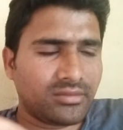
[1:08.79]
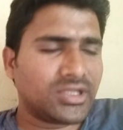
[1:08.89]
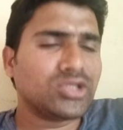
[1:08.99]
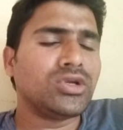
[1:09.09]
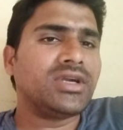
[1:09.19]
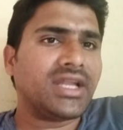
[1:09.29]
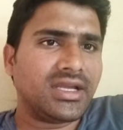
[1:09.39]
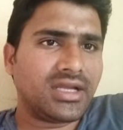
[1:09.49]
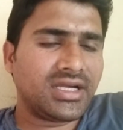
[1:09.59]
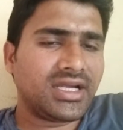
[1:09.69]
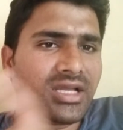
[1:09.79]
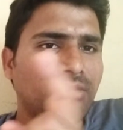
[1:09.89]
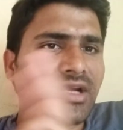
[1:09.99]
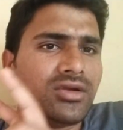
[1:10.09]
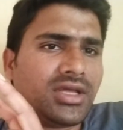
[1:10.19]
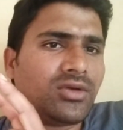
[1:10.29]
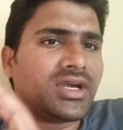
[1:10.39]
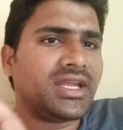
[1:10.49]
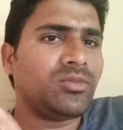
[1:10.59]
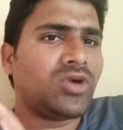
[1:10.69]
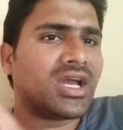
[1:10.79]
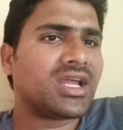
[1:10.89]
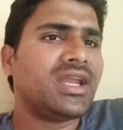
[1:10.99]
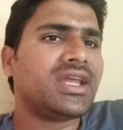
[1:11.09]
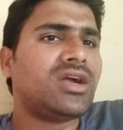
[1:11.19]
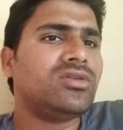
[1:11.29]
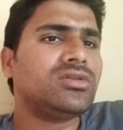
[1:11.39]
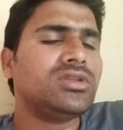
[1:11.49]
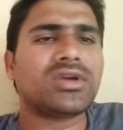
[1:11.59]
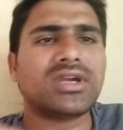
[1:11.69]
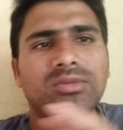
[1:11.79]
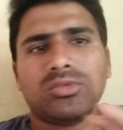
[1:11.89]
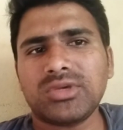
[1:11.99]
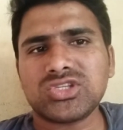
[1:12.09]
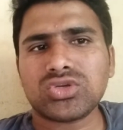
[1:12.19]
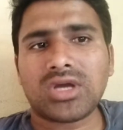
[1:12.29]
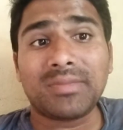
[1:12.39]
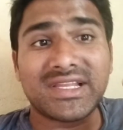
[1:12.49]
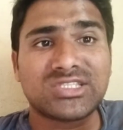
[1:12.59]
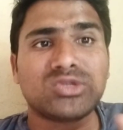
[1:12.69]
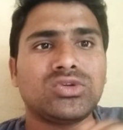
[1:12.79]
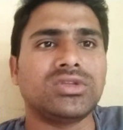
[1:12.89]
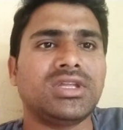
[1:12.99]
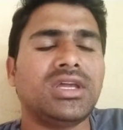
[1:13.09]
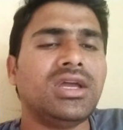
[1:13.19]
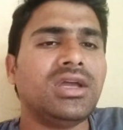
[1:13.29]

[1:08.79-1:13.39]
మందులు ఉంటాయి అంటే డబ్బాలు ఉంటాయి ఒకటేమో ఆర్గానికా ఉంటుంది ఒకటేమో బజుకా ప్లస్ ఉంటుంది